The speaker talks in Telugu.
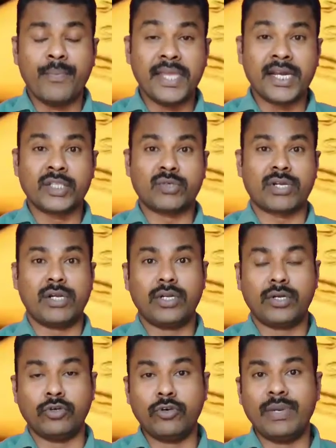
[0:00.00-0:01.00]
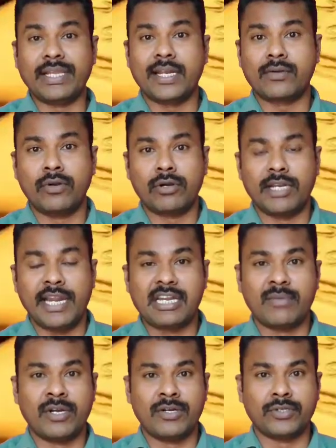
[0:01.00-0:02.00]
మీరు అనొచ్చు ఒకవేళ డూప్లికేట్ నోట్లు
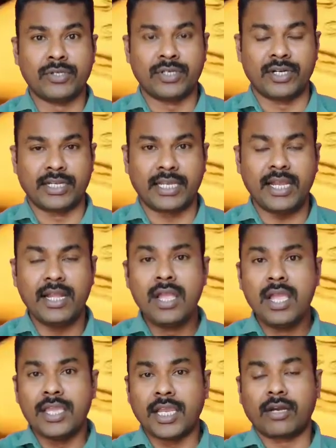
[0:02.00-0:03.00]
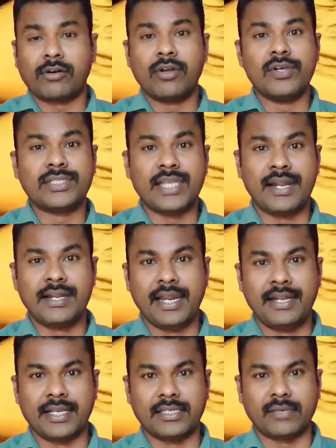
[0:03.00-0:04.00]
ఏటీఎంలో నుంచి వచ్చినట్టుగా ఇక్కడ కూడా వస్తాయండి
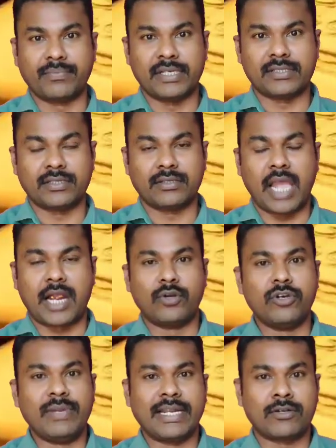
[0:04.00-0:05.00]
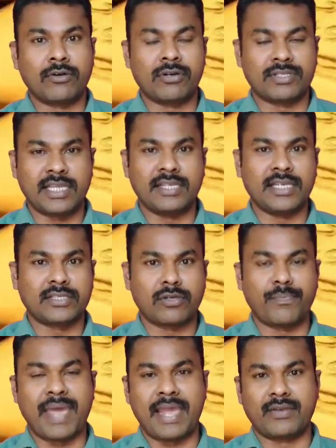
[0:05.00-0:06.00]
ఏంటి అని చెప్పేసి అక్కడ డూప్లికేట్ నోట్లు వస్తే ఏం
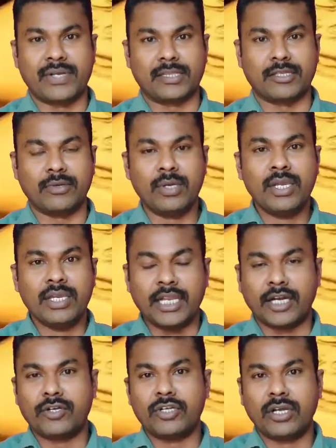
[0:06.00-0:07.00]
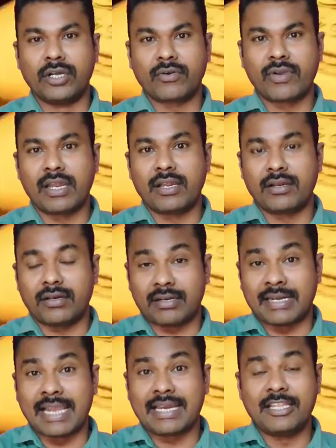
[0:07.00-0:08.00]
చేస్తాం బ్యాంక్ వెళ్తాం ఇక్కడ ఒకవేళ
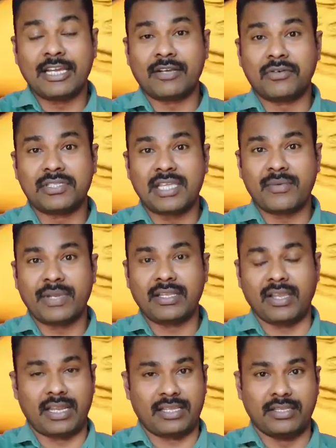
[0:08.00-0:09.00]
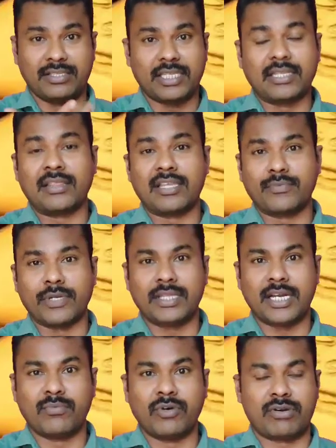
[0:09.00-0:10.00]
నకిలీది కనుక వస్తే ఏమైంది ఇలా ఇజ్జత్ అంతా
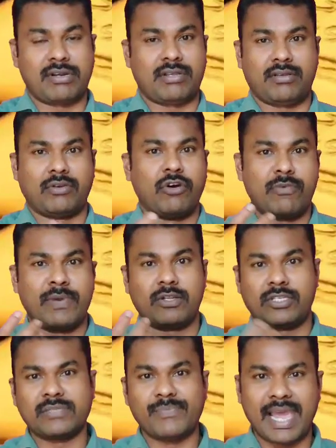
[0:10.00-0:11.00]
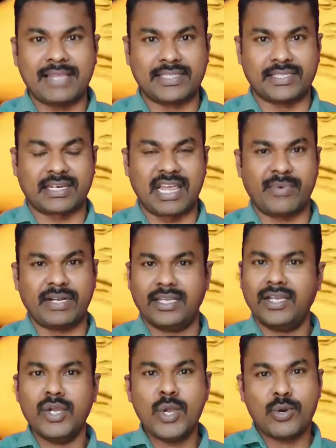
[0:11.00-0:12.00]
పోయింది అండ్ మోరోవర్ గవర్నమెంట్ వచ్చేసి బ్యాన్ చేస్తారు
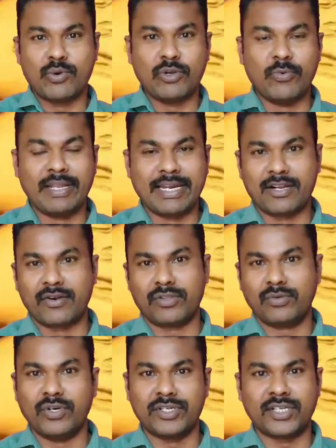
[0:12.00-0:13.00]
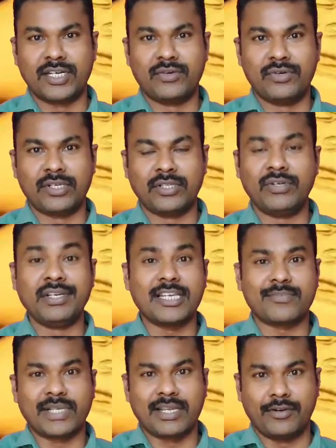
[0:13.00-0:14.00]
కాబట్టి డూప్లికేట్ ఉంది ఒరిజినల్ ఉంటుంది ఇన్
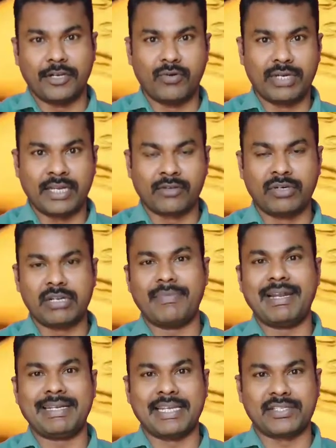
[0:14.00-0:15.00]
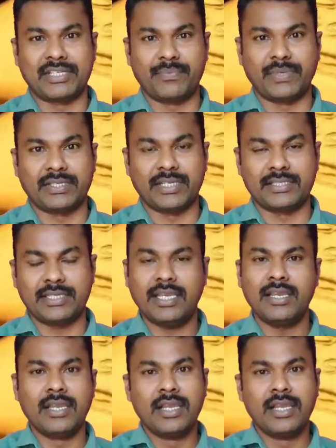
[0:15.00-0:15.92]
కేసు మీకు ఏమైనా డౌట్ కనుక ఉంటే బయట టెస్ట్ చేపించేసి